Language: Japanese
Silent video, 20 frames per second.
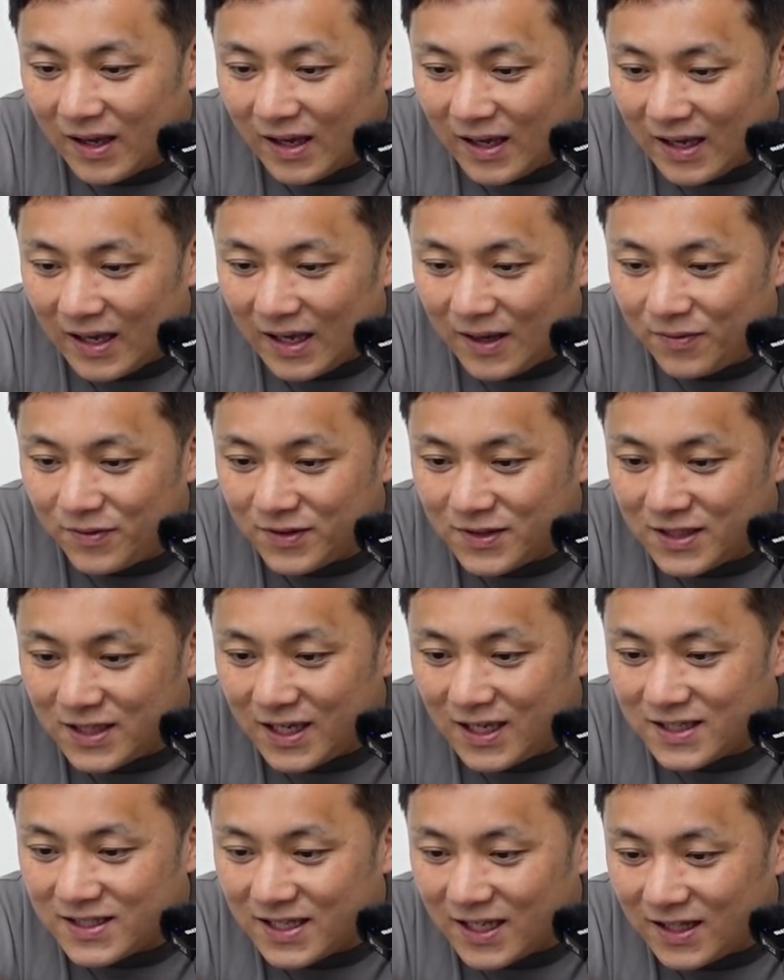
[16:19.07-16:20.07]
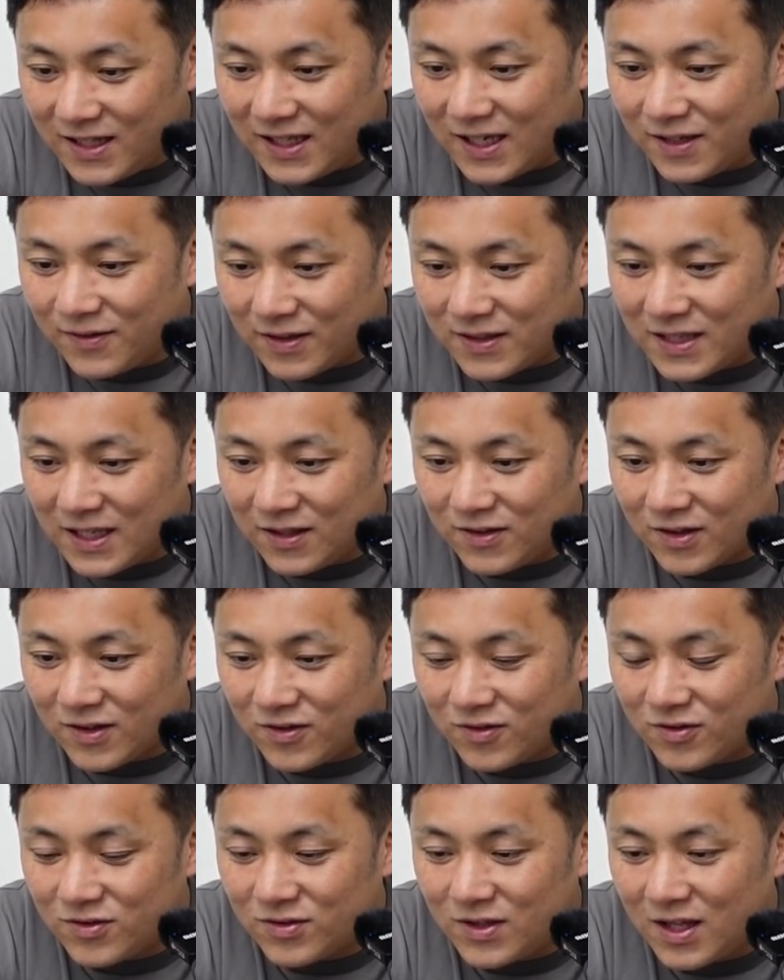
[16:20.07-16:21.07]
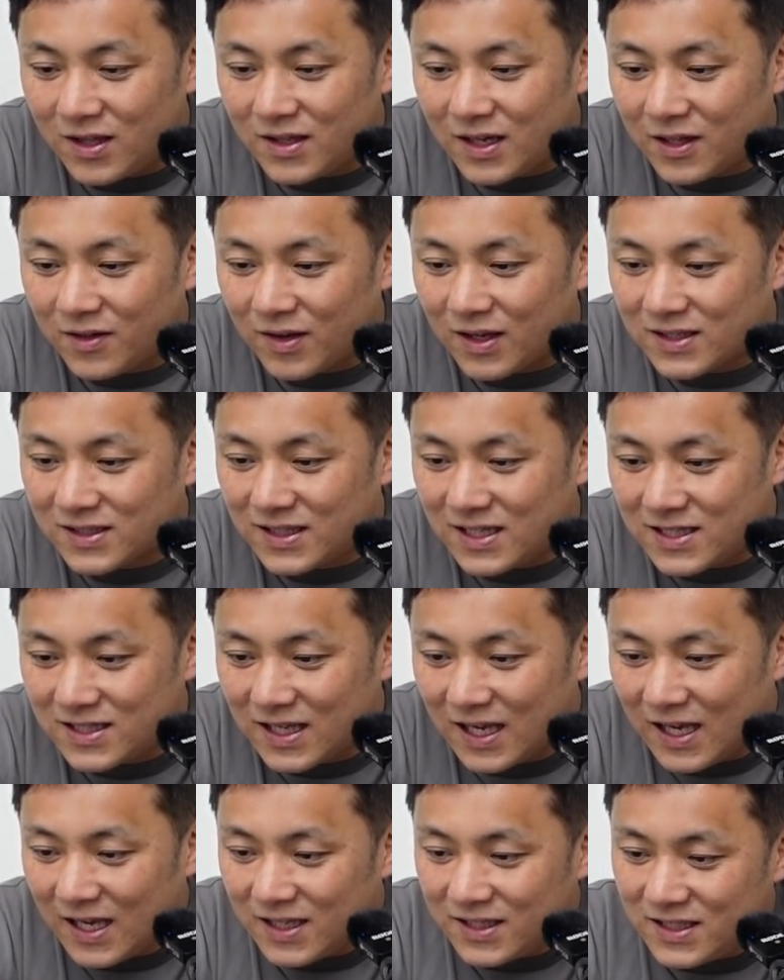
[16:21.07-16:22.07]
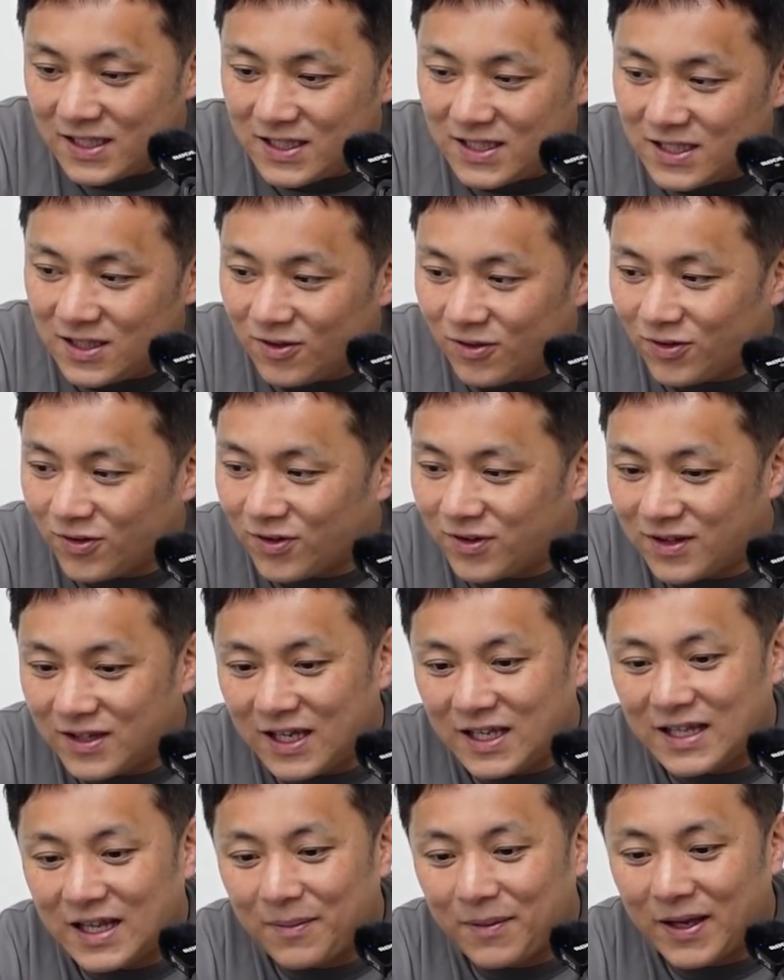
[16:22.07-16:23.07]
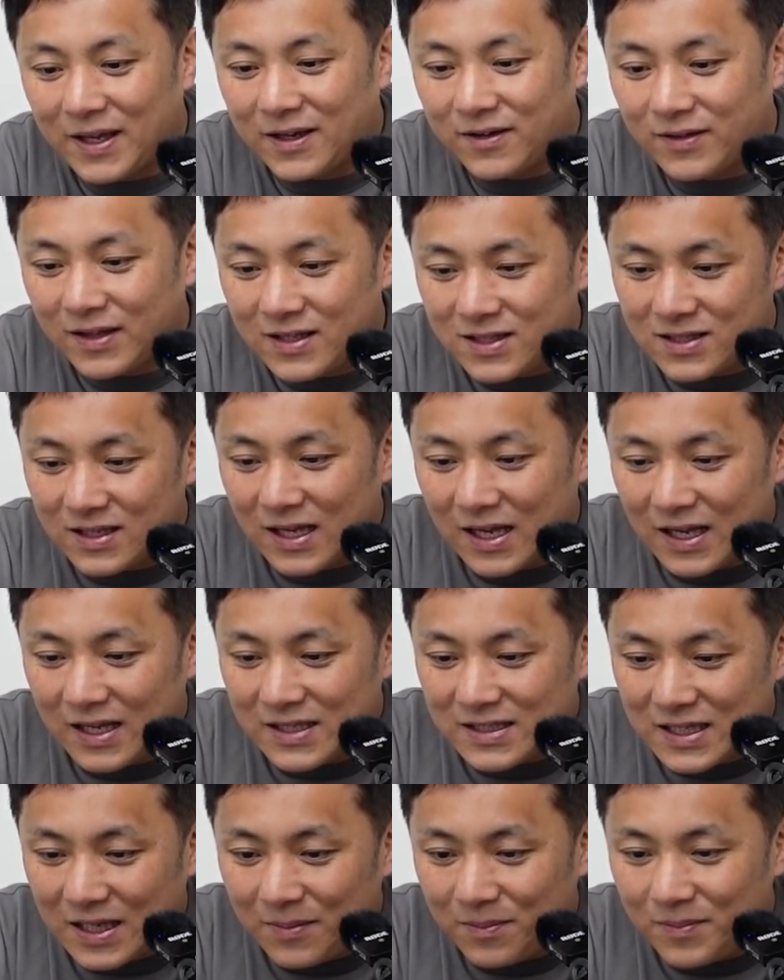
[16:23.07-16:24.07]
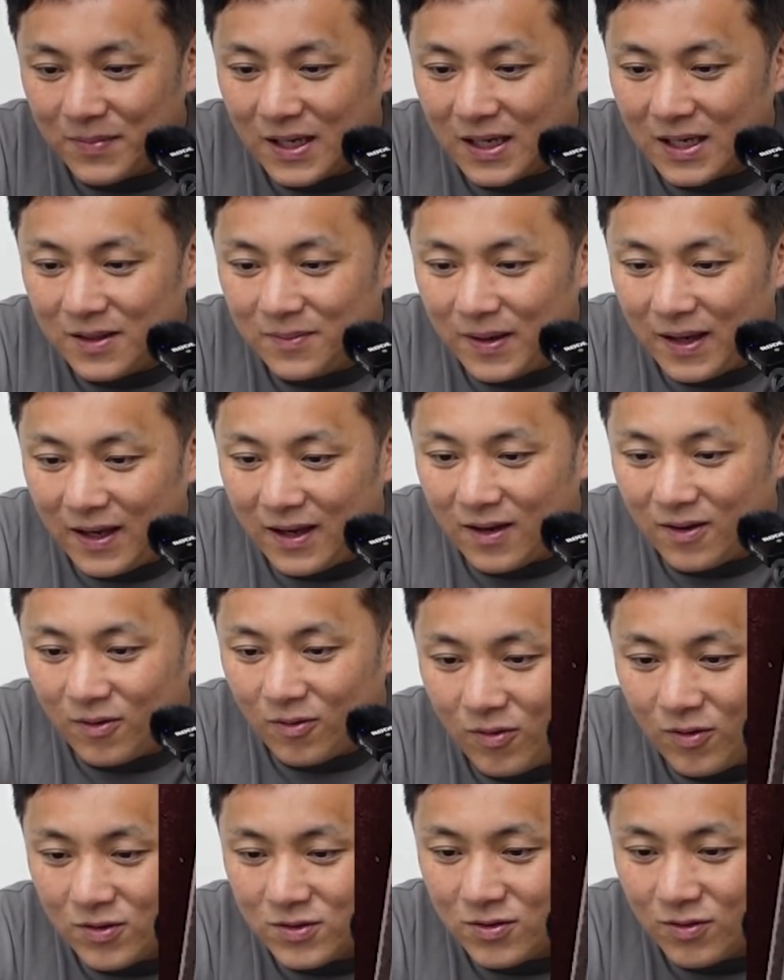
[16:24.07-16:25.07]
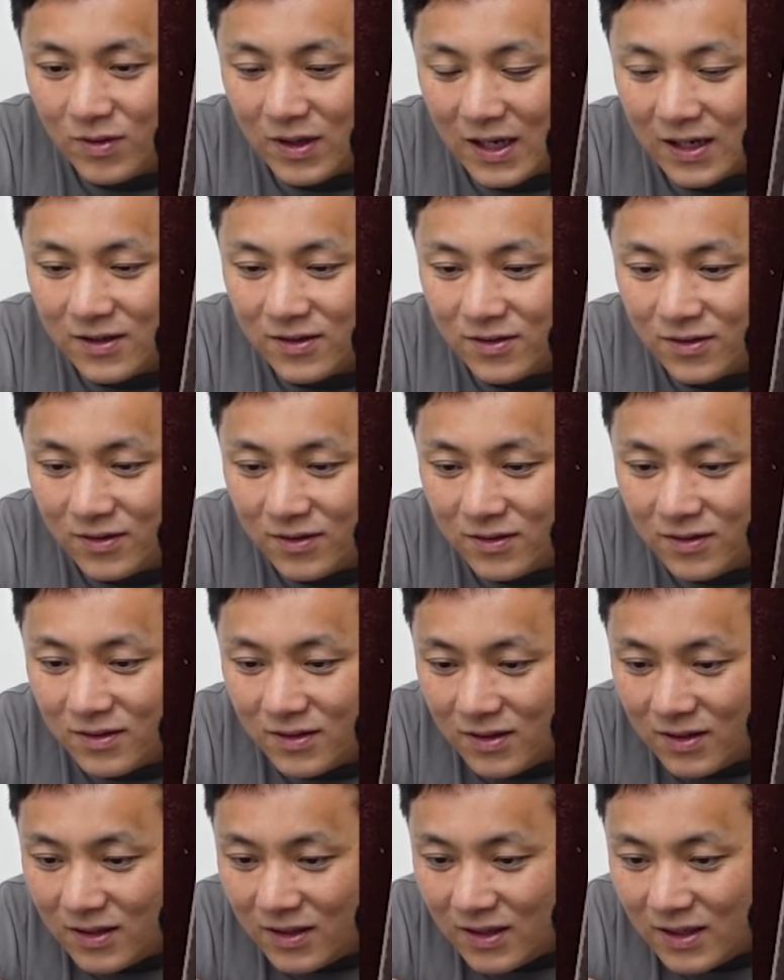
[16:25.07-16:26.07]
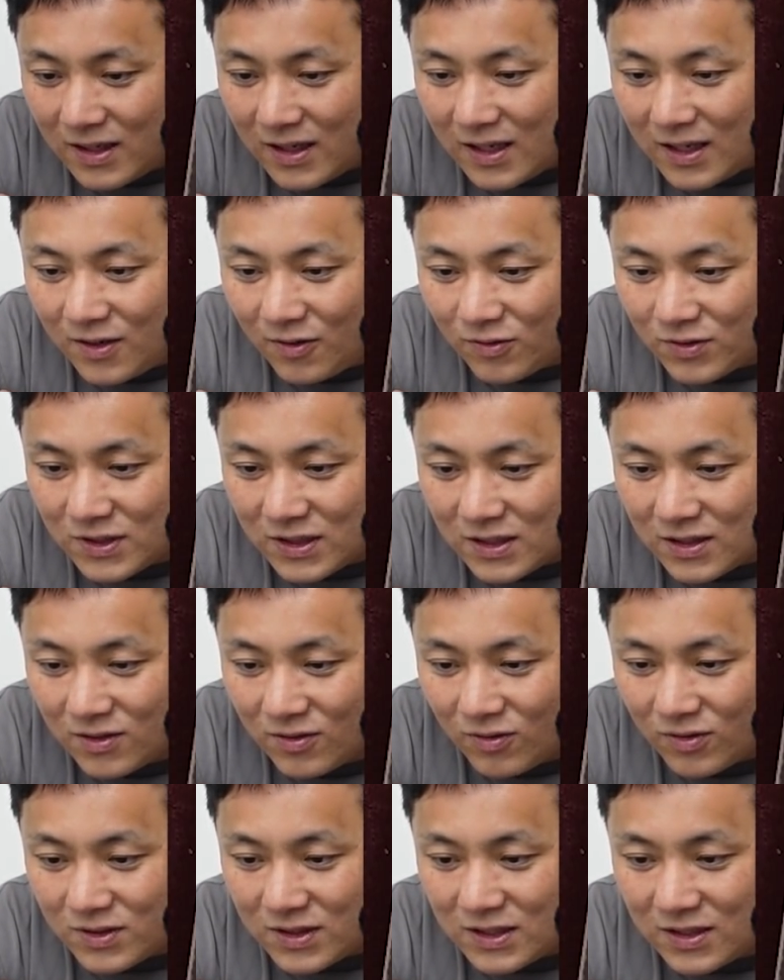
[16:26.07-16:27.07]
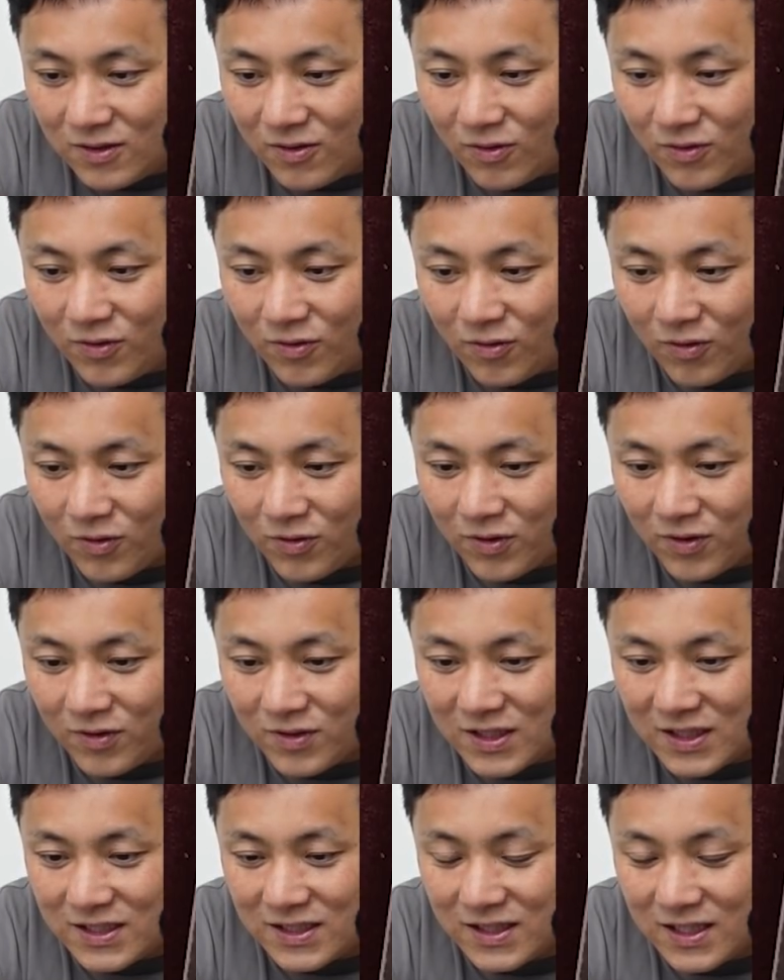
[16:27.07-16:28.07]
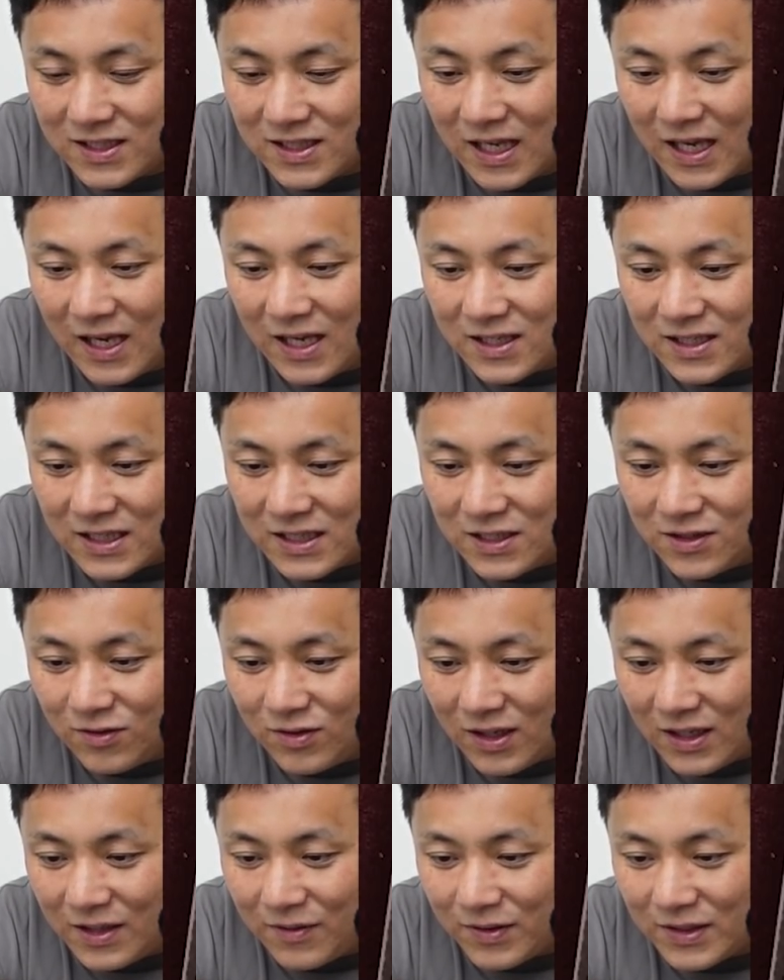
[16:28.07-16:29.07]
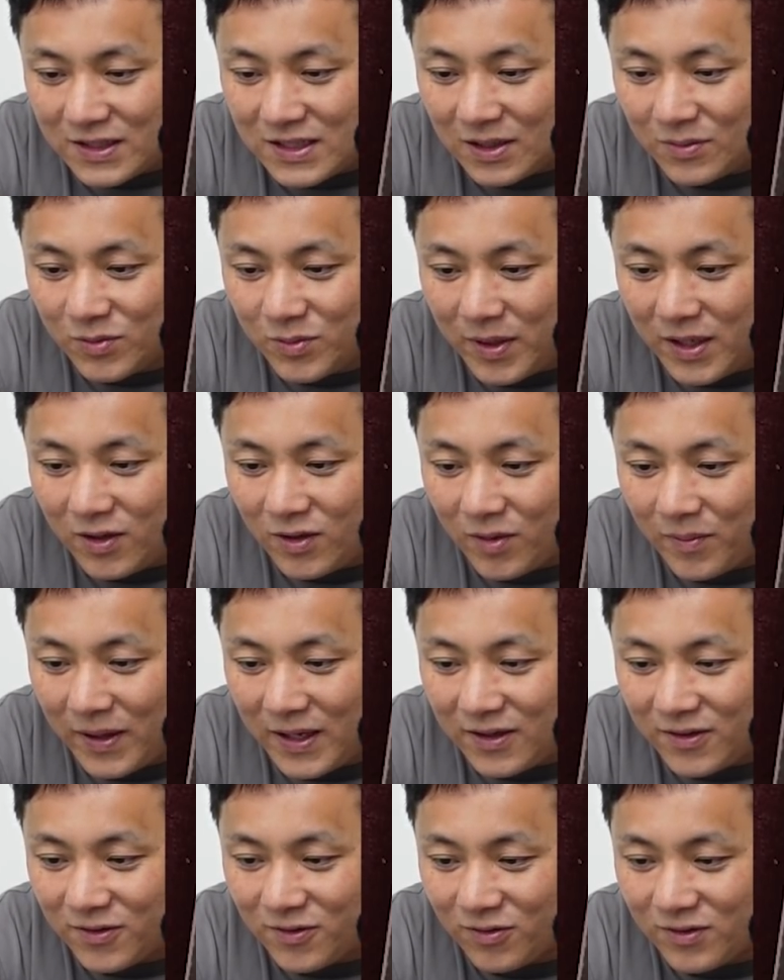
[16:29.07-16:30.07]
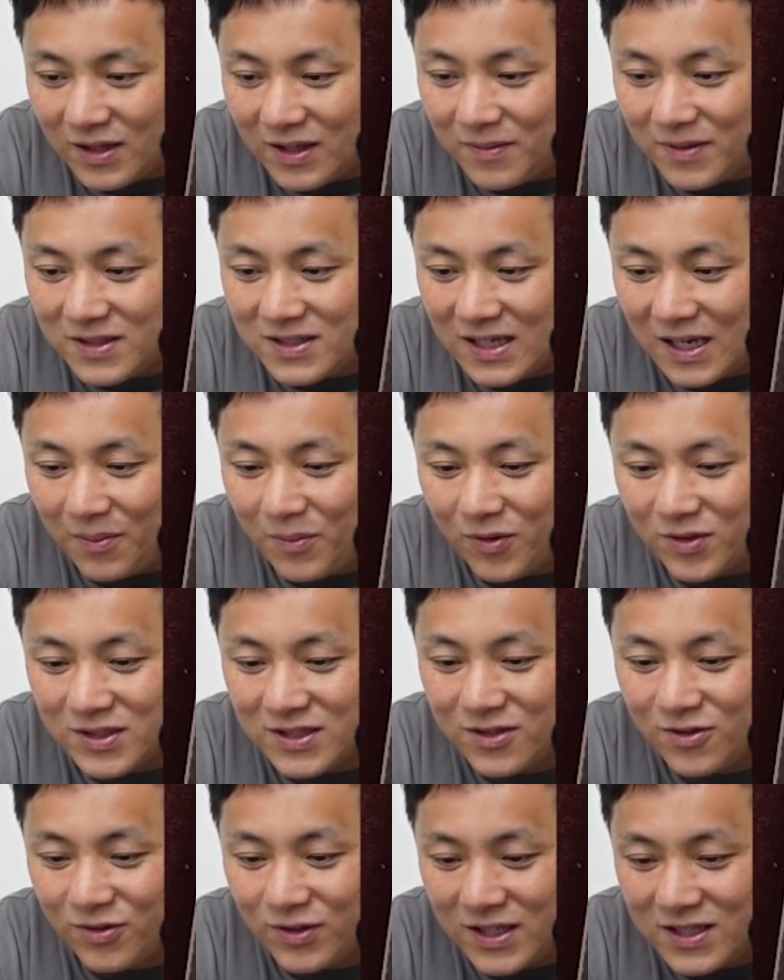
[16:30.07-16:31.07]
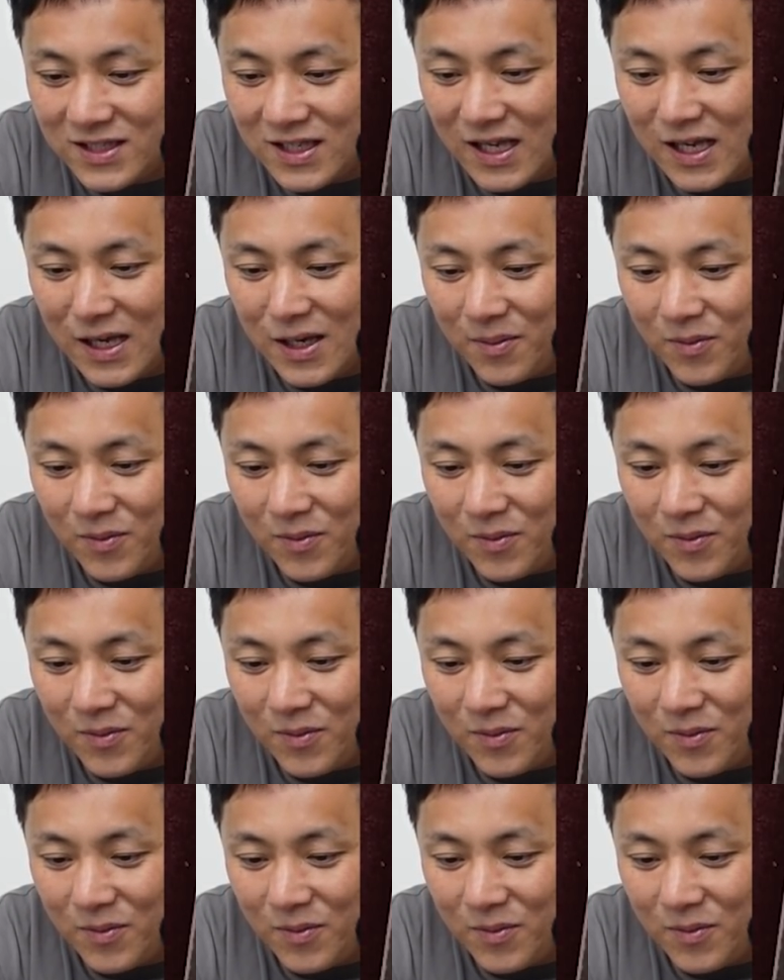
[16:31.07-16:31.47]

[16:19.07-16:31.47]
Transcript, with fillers: え g f 1 2 0 0は1990年代のはずです。父の乗っていたバイクです。3枚目、おそらくえー、両親の新婚旅行の時の写真です。写真の中で私は無免許でバイクに乗っていますが、もう時効です。